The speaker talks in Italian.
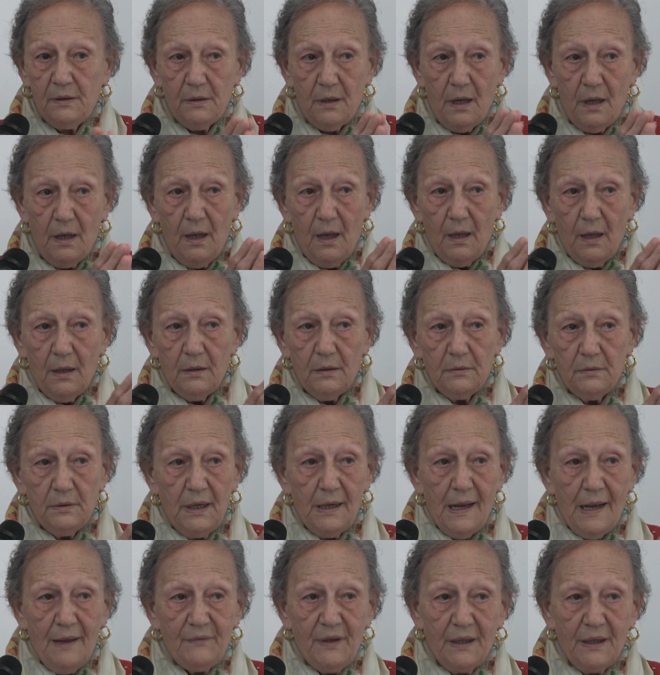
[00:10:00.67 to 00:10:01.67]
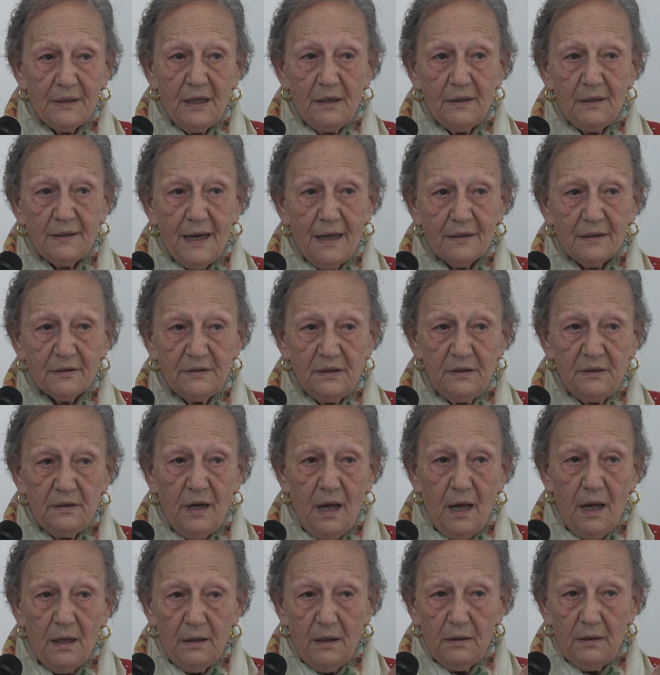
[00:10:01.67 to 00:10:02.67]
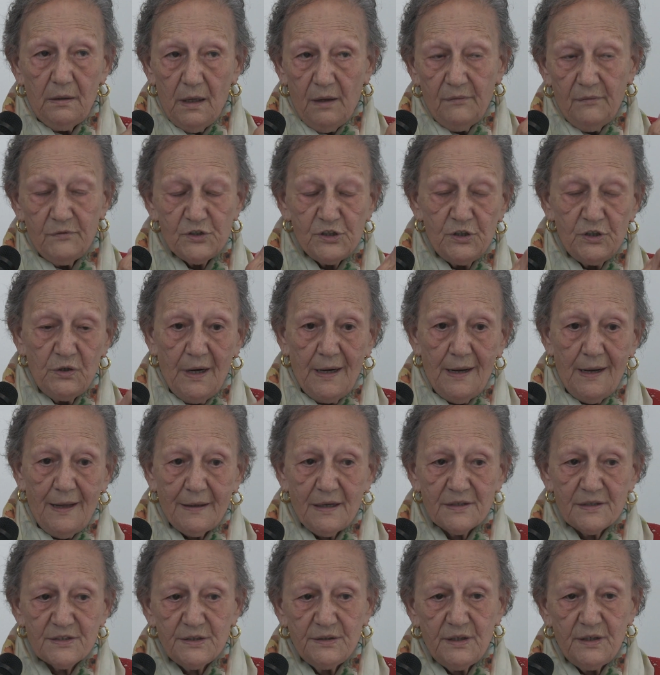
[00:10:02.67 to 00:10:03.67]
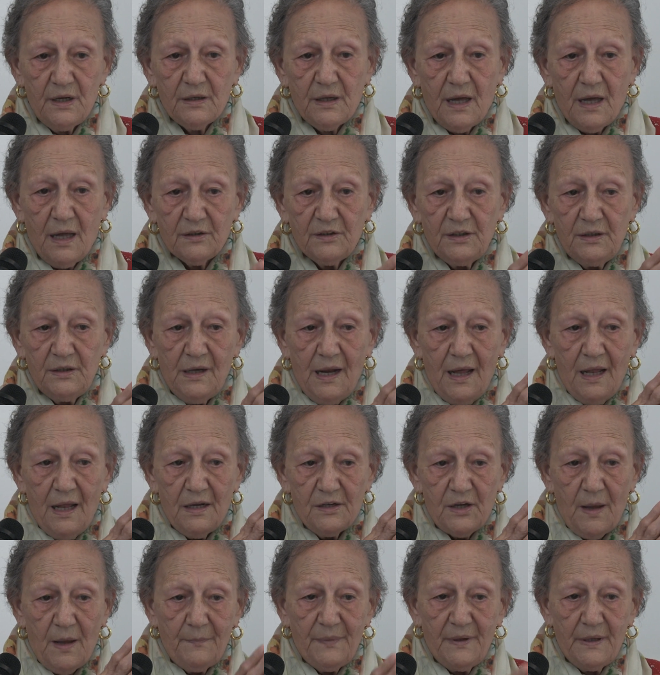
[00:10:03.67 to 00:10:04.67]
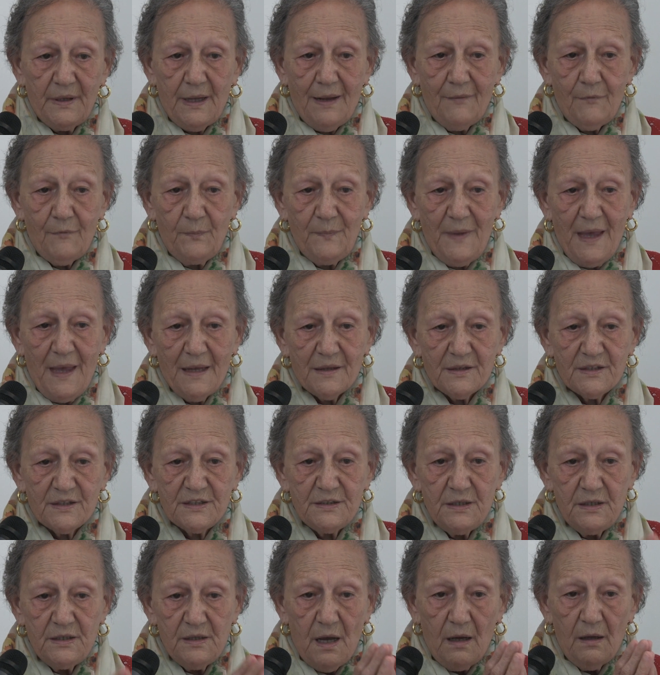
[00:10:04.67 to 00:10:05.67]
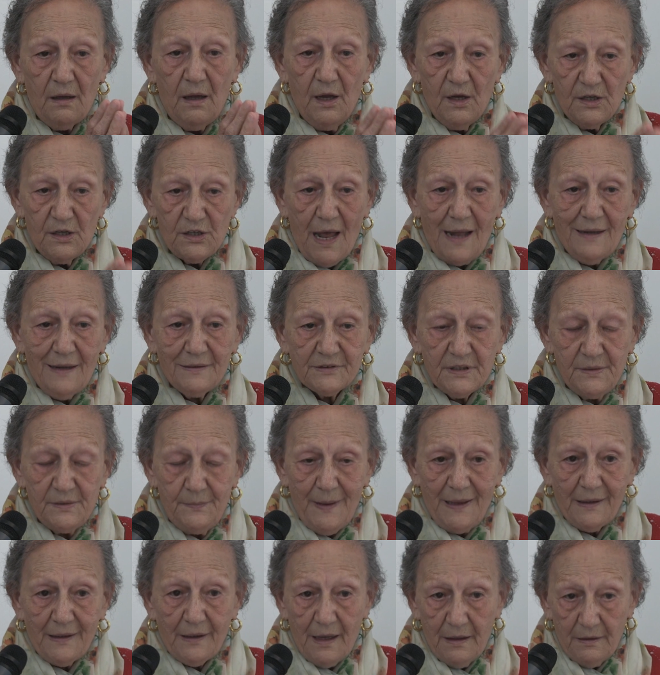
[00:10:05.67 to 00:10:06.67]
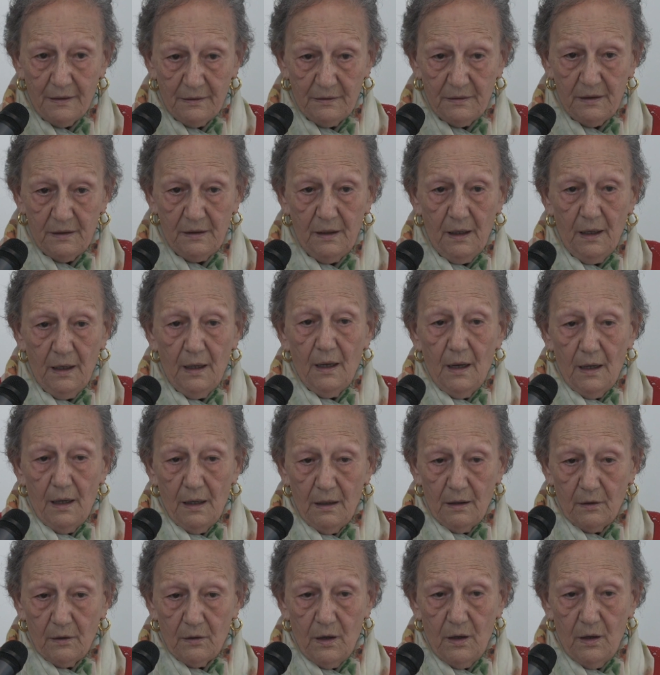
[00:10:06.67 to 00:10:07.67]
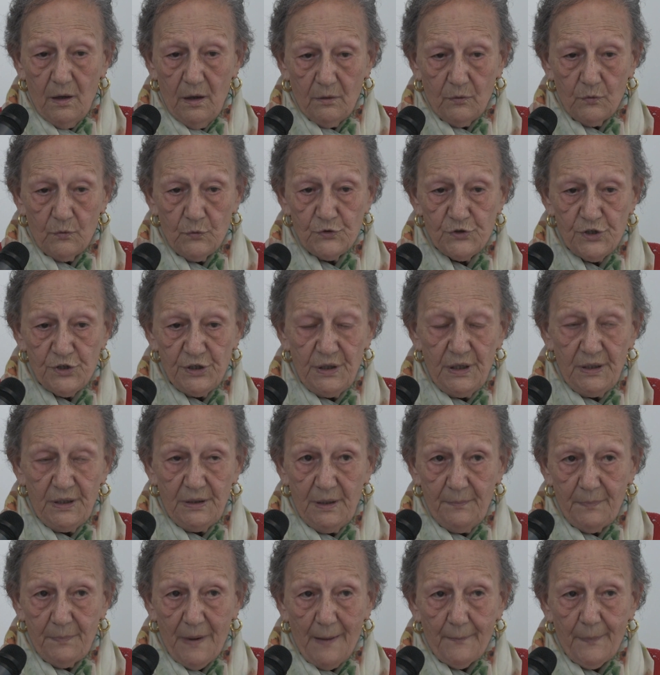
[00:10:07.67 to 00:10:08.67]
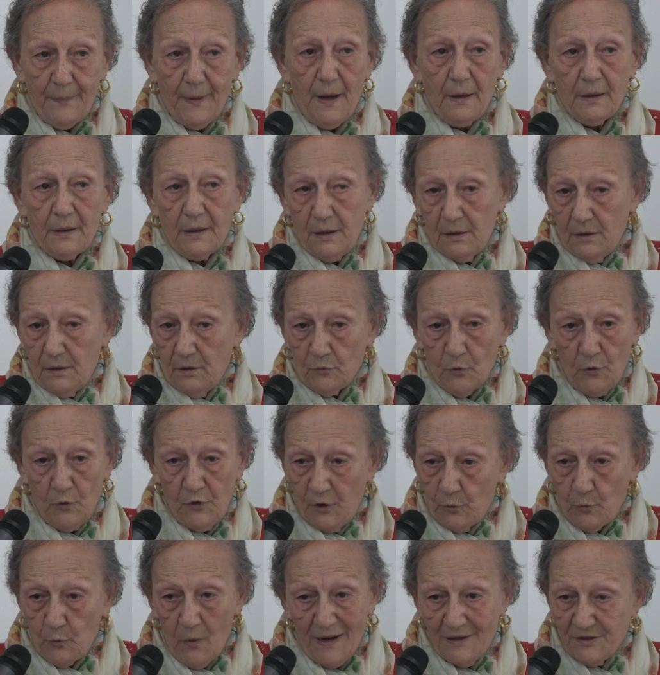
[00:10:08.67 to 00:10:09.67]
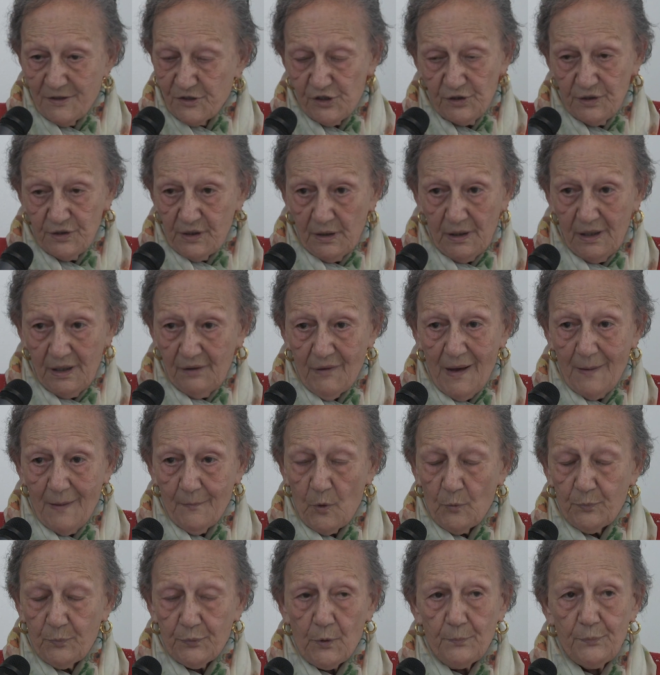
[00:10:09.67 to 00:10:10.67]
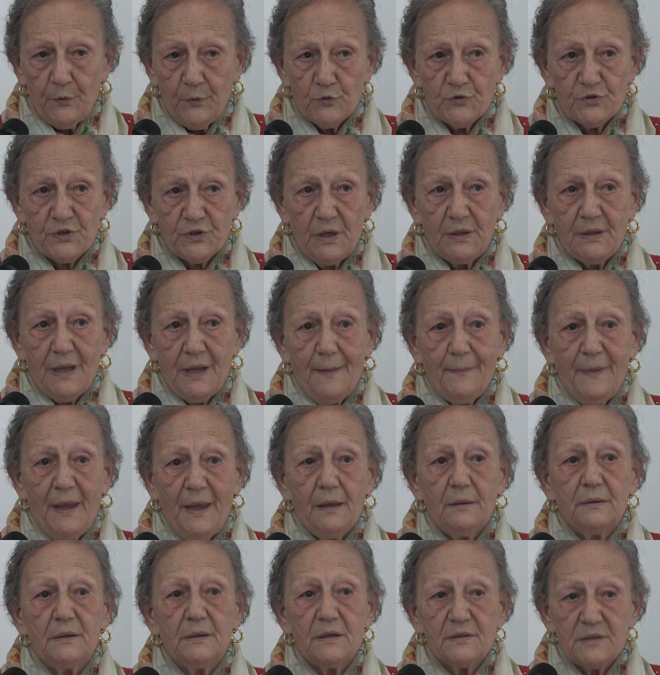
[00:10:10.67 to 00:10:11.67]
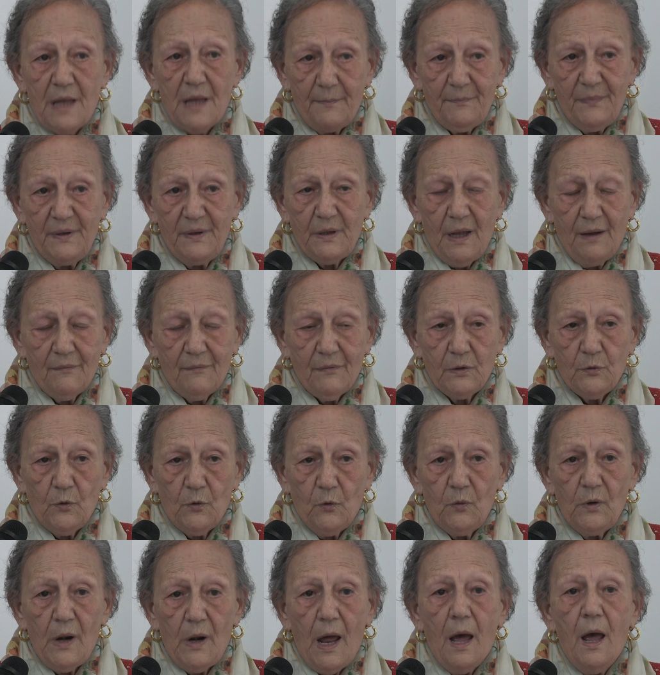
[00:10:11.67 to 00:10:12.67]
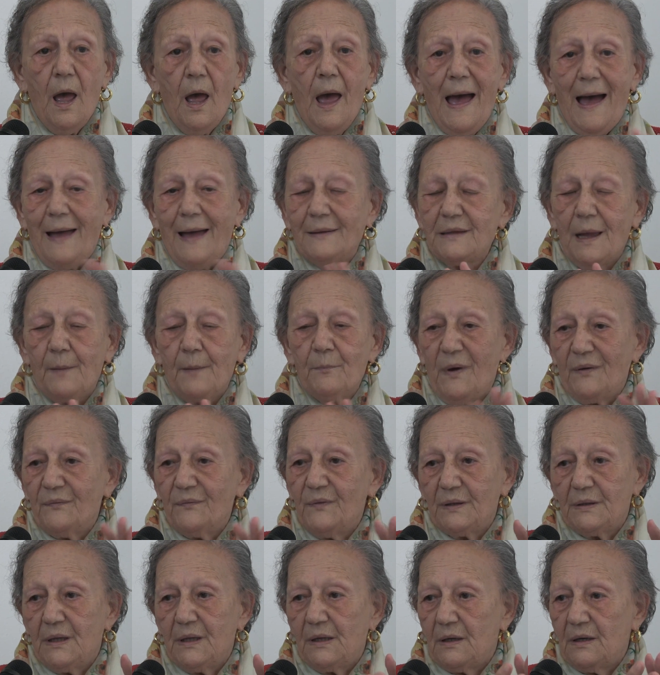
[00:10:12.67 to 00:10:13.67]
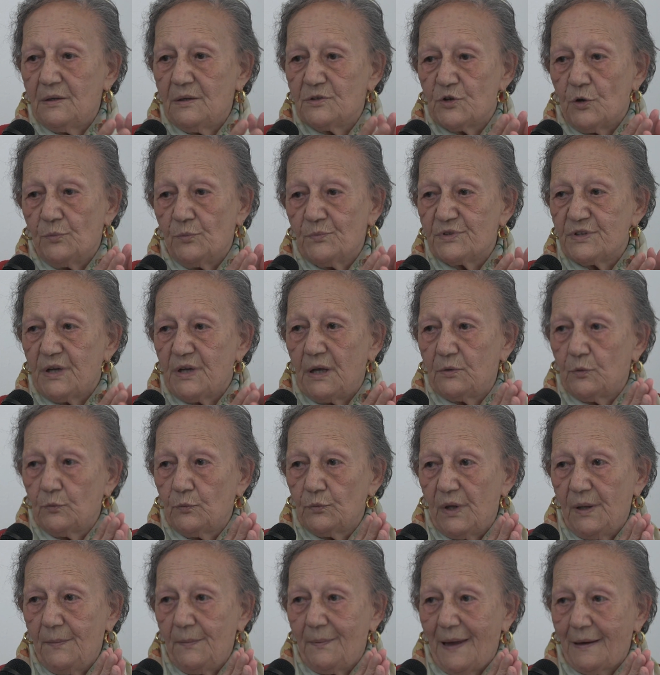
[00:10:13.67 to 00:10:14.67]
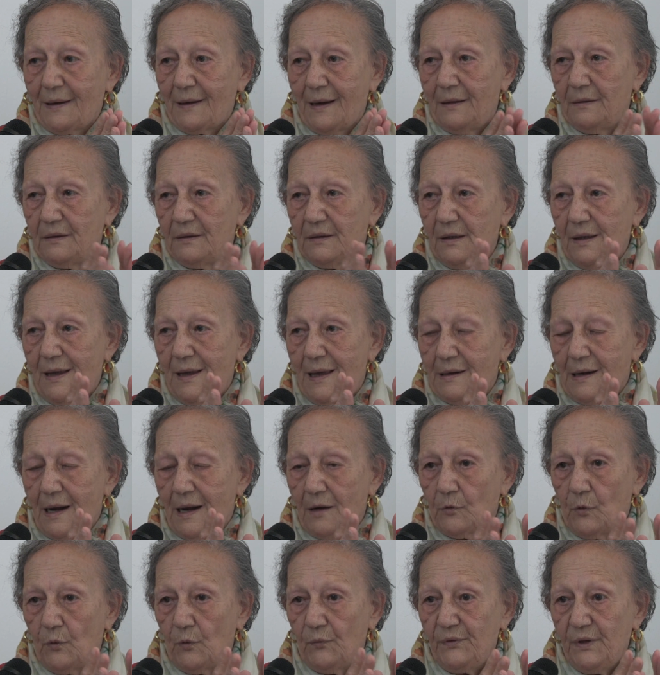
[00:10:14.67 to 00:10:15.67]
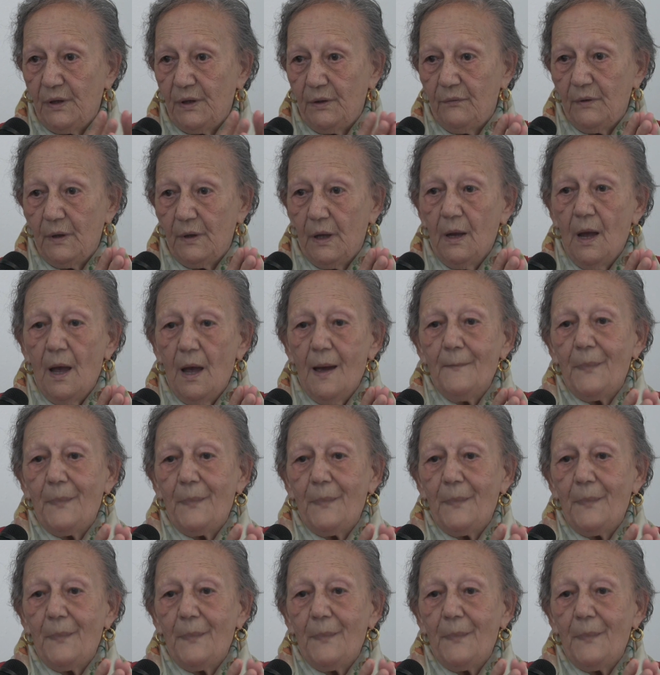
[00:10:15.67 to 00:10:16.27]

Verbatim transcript: eh, nella via del cardinale, là, vicino alla casa del cardinale abitava mia zia, altri parenti, eh, cugini di papà che, con i quali ci tenevamo proprio strettamente, abitavano là, andammo a vedere insomma se tutti i parenti erano vivi.